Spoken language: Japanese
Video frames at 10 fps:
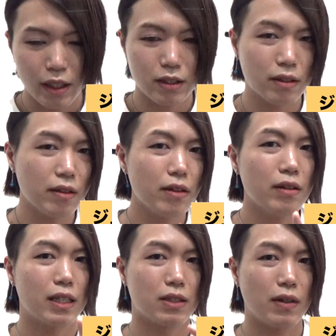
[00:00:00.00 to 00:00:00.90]
で、水牛
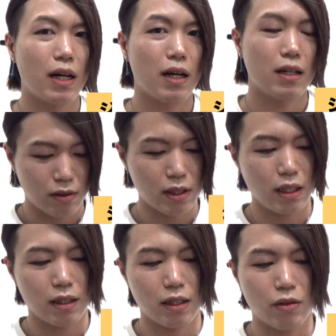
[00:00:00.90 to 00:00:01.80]
ハズは、こち
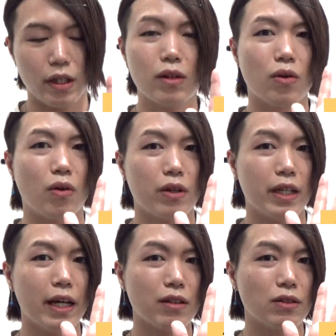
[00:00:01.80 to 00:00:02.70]
ら、なんと1個
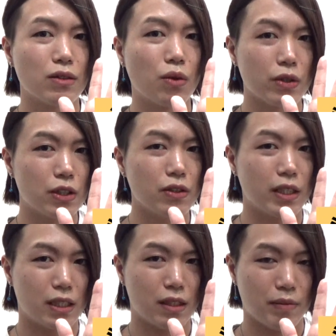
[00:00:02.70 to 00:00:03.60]
250
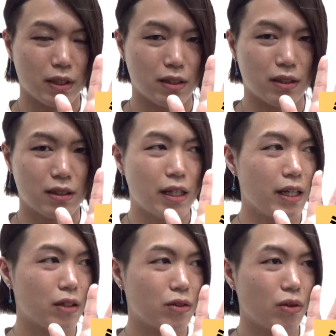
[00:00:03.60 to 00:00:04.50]
円します。
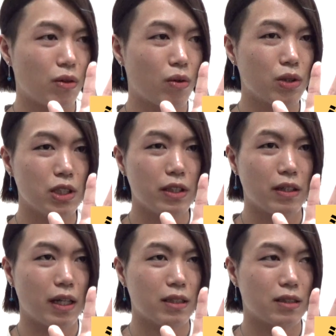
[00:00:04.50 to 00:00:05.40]
えっ、ー、と、50円
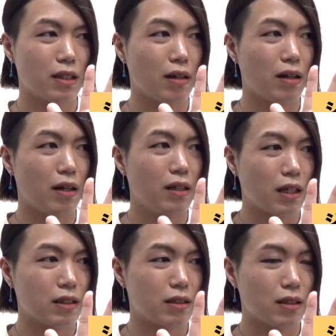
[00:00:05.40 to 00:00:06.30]
のハズだから、
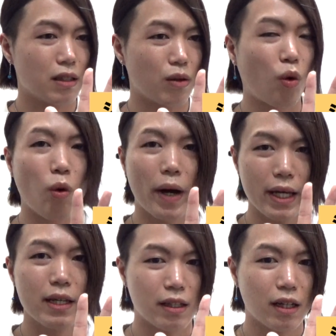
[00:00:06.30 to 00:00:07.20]
ハズだったら5倍、
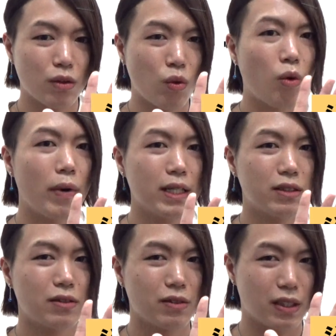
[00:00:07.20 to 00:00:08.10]
定価の5倍
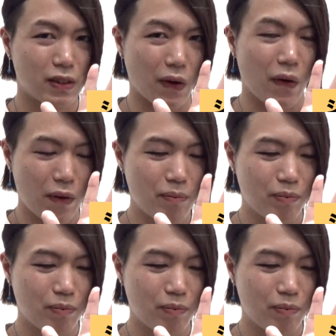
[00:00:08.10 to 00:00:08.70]
するんですよ。